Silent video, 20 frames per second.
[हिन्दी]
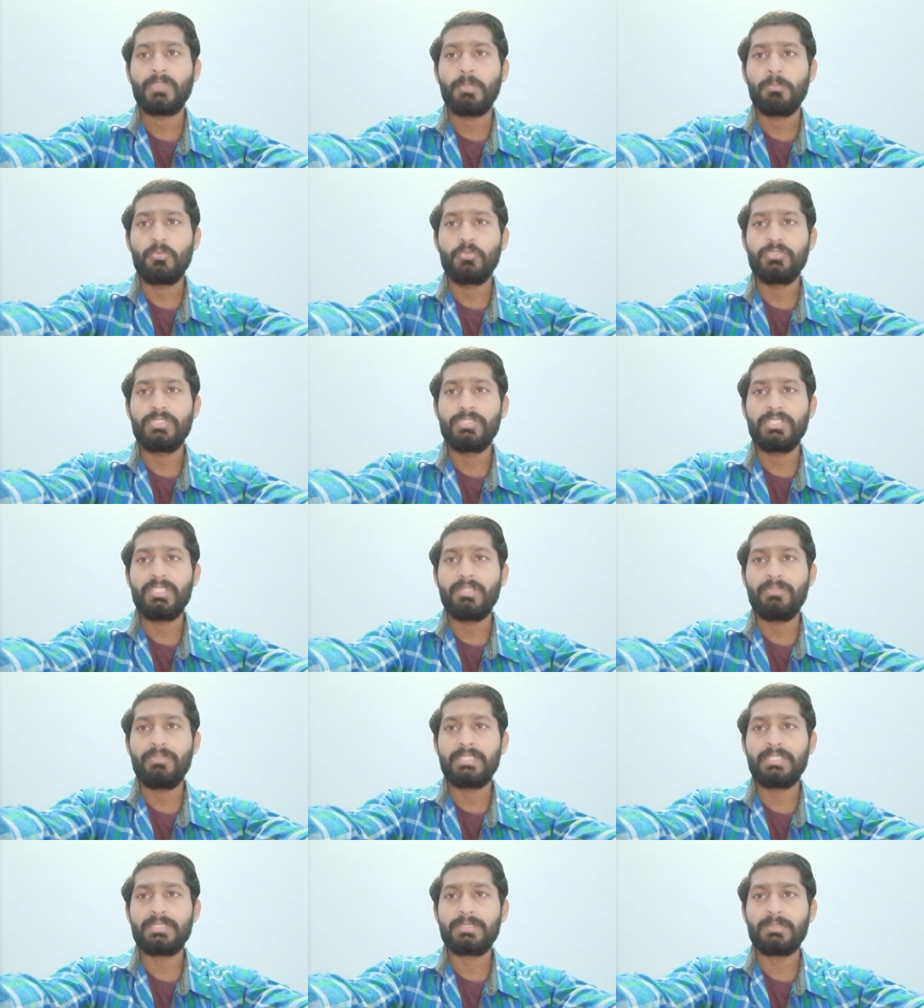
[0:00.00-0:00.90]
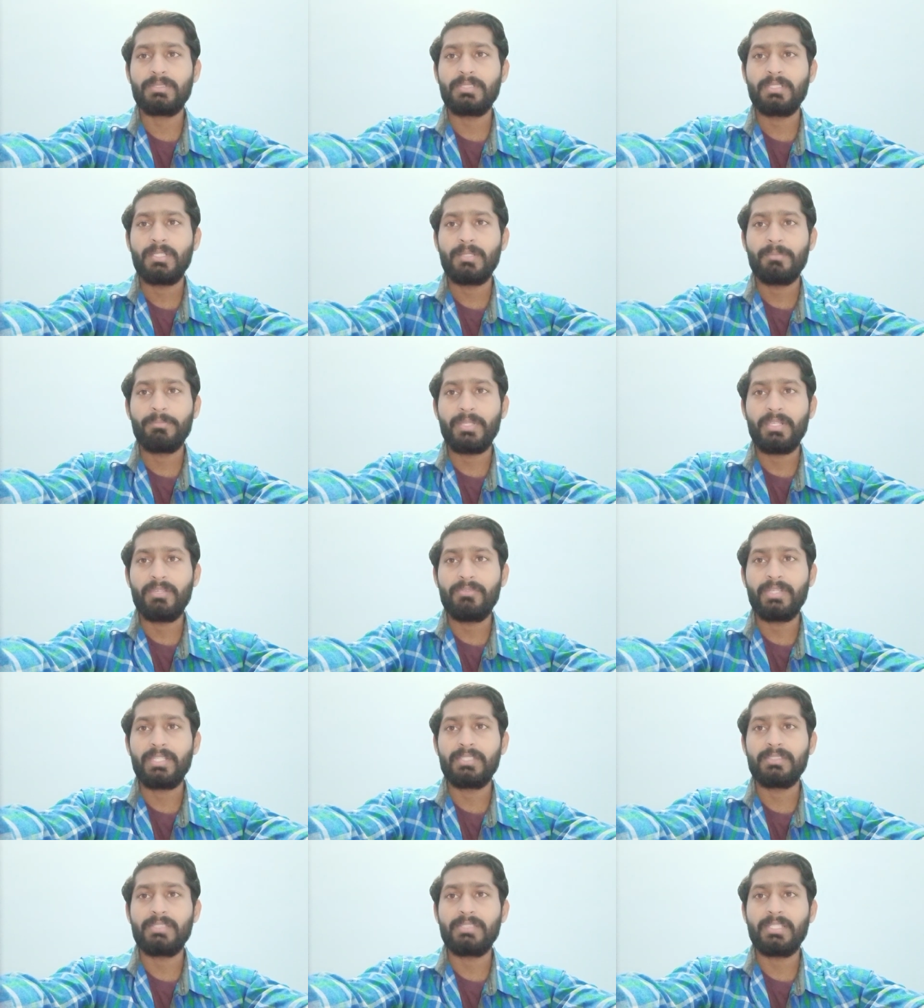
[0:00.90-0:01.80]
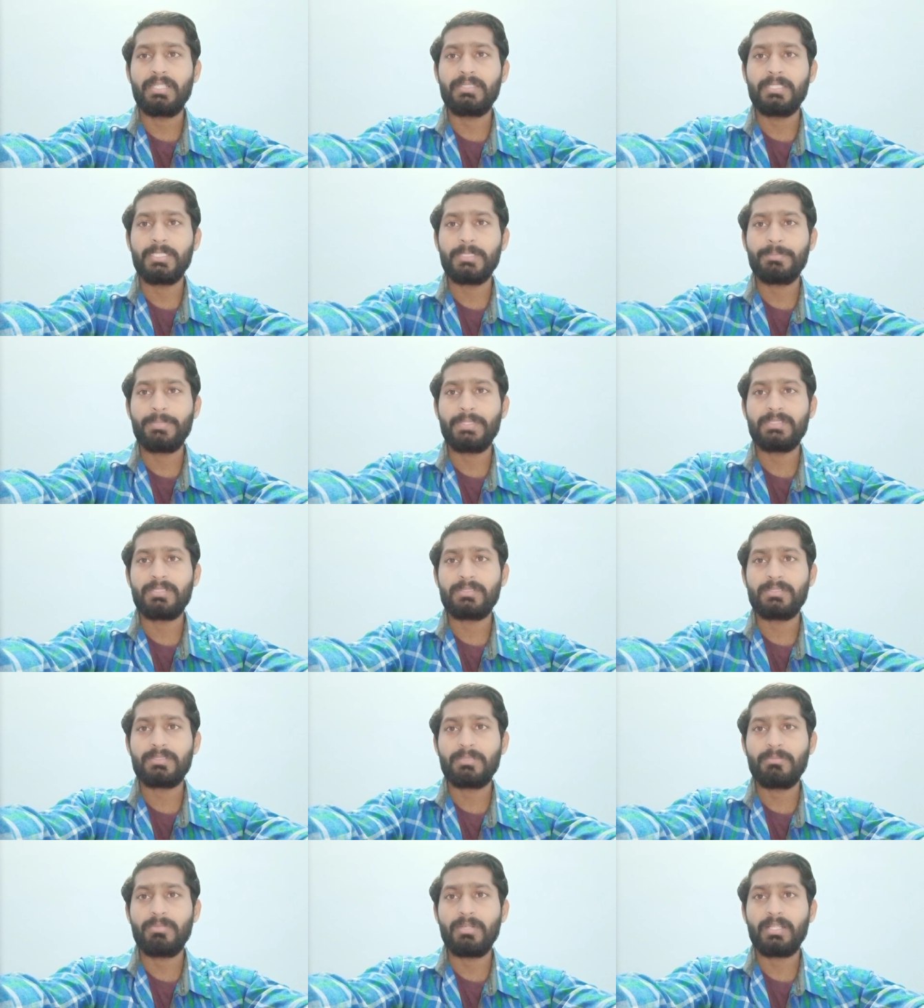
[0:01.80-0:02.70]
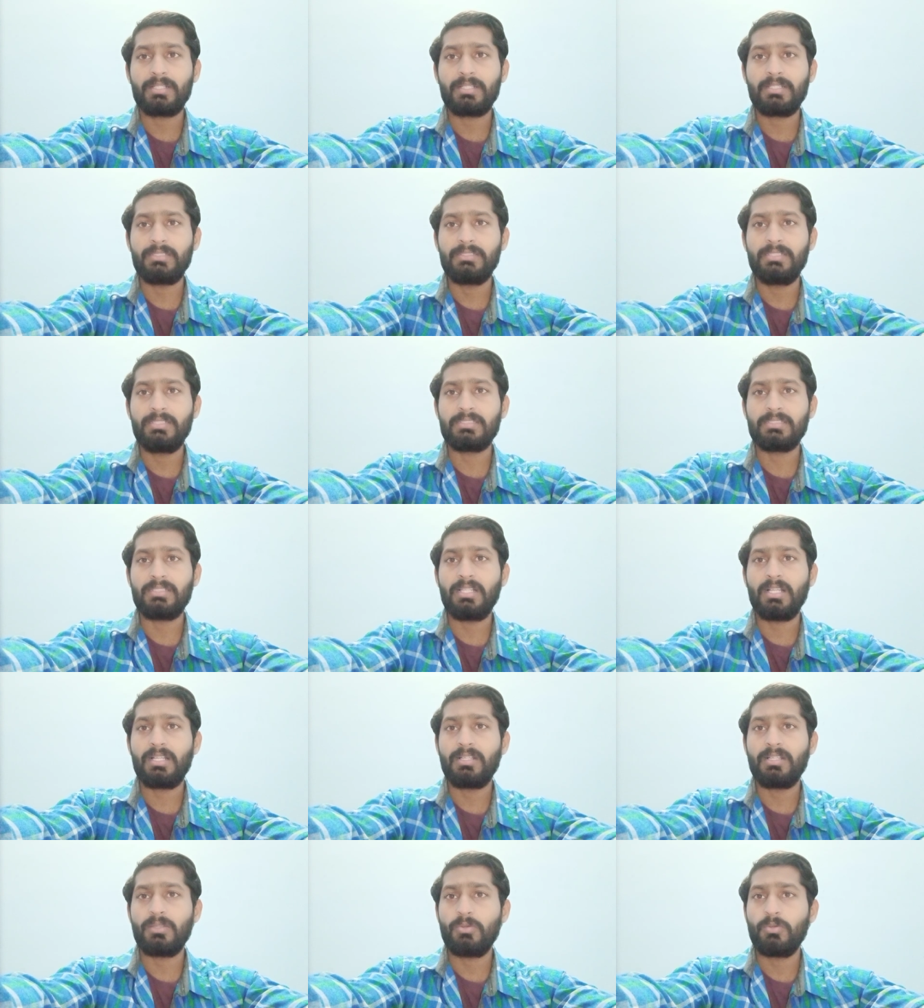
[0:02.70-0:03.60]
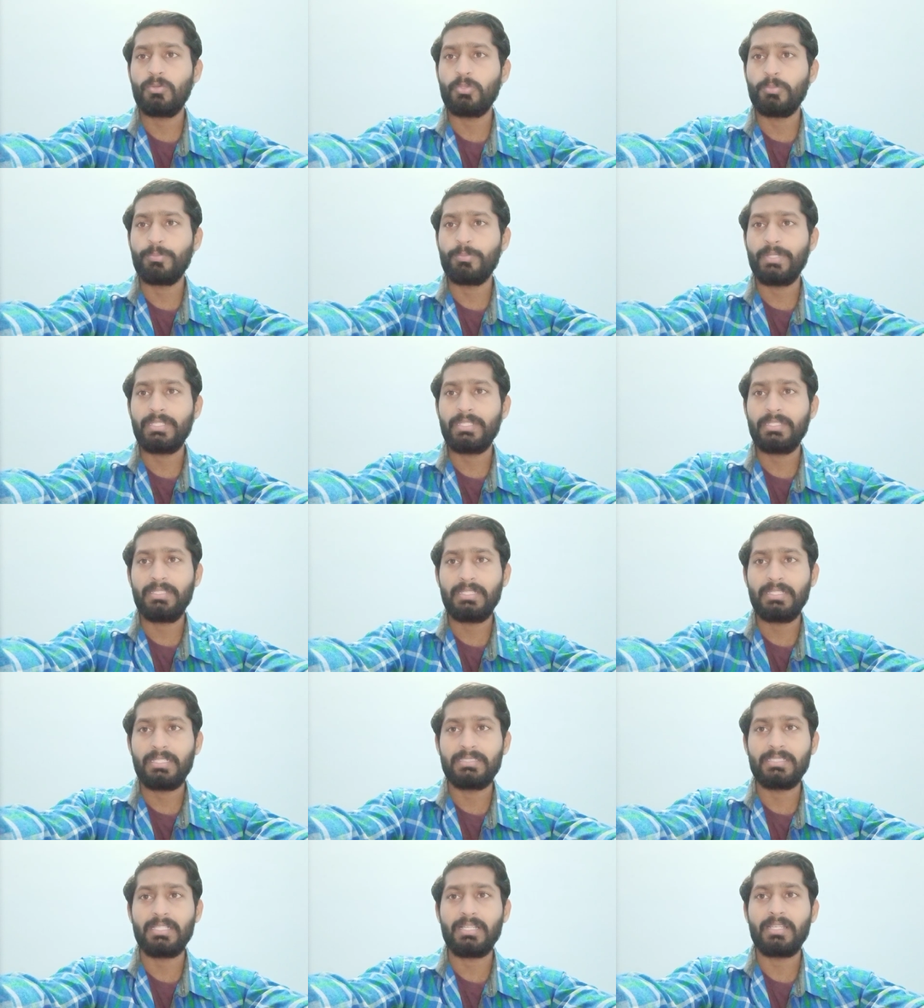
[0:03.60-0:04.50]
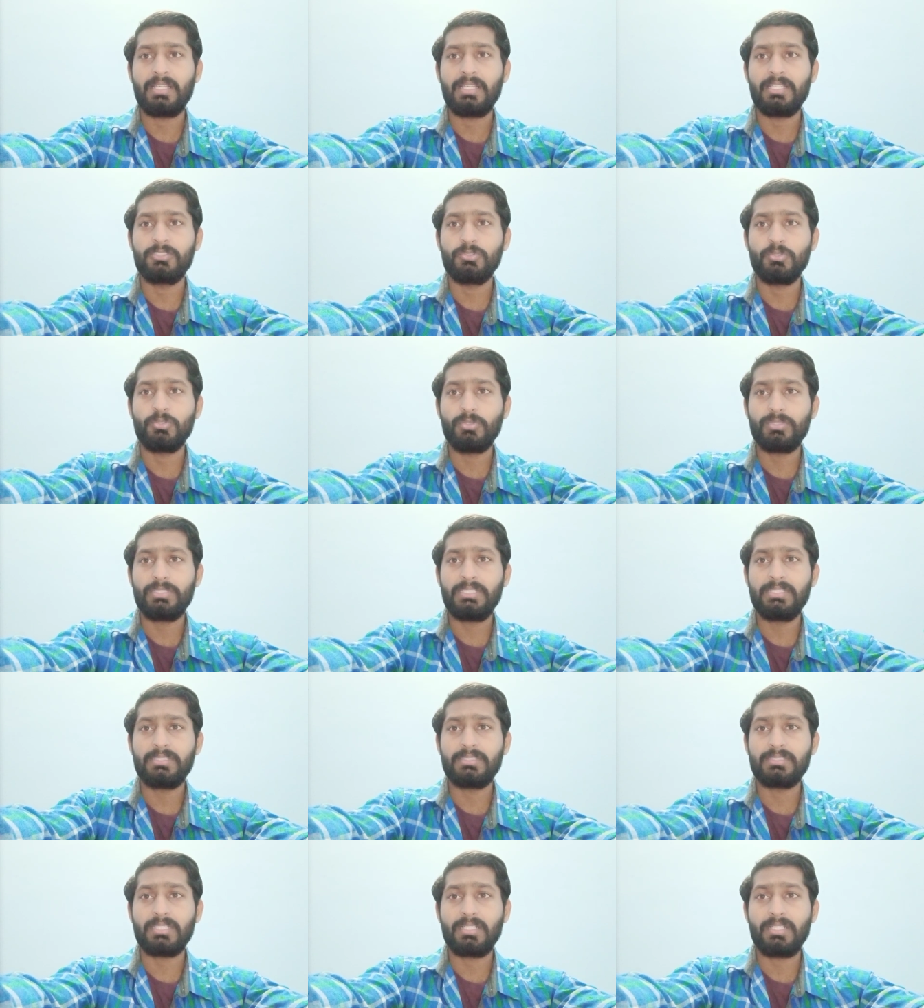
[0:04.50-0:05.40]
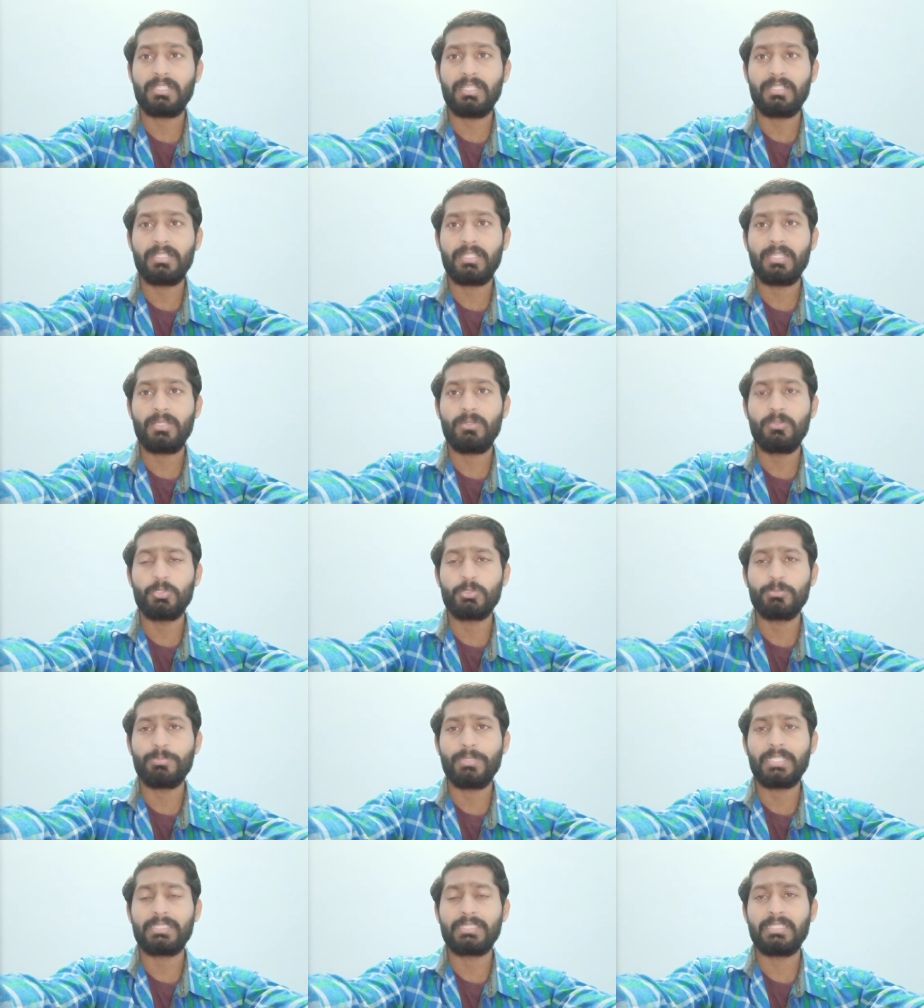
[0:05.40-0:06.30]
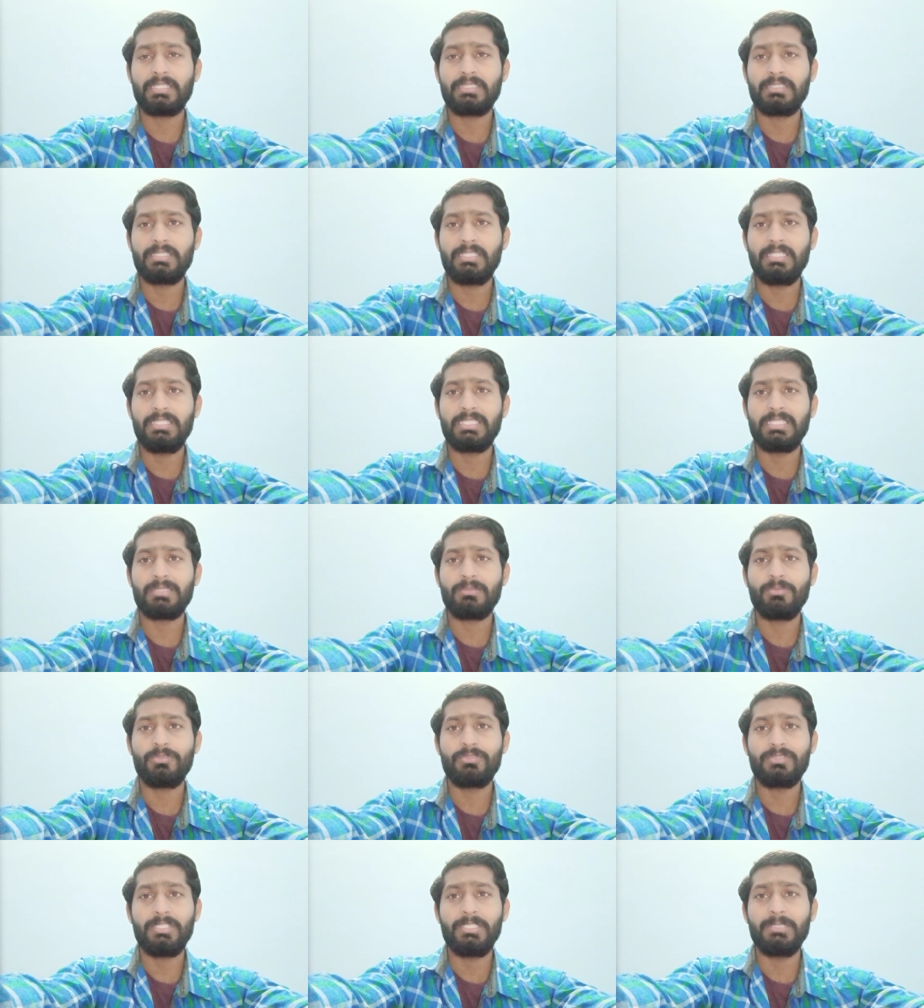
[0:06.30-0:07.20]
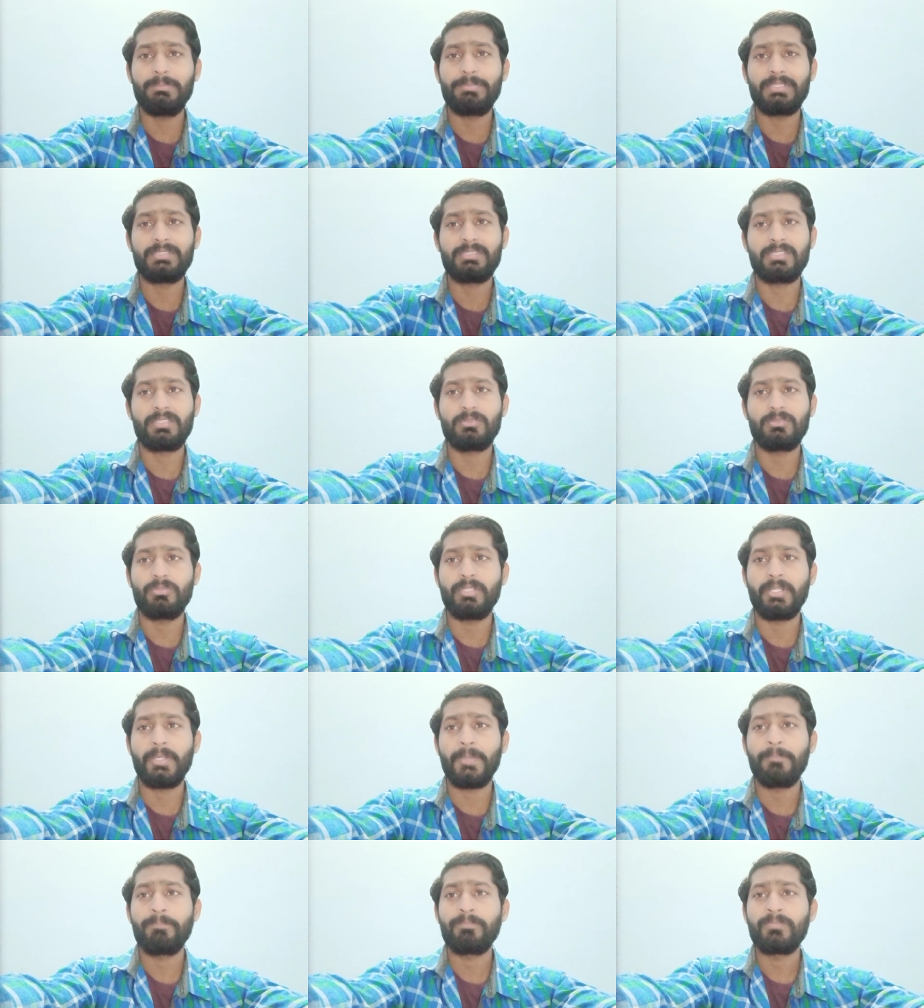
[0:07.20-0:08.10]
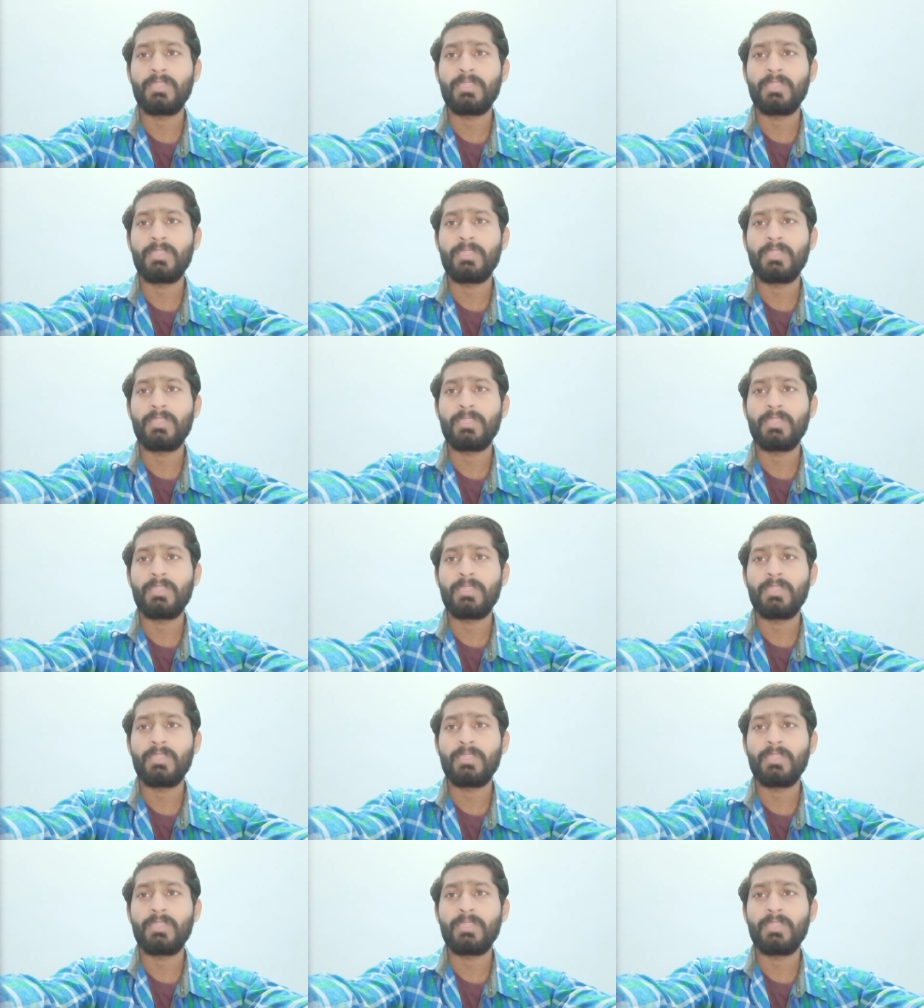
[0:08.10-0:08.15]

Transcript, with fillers: पूंजी निवेश परिव्यय तैंतीस प्रतिशत से बढ़ाकर दस लाख करोड़ रुपए किया जा रहा है जो कि सकल घरेलू उत्पाद का तीन दशमलव तीन प्रतिशत होगा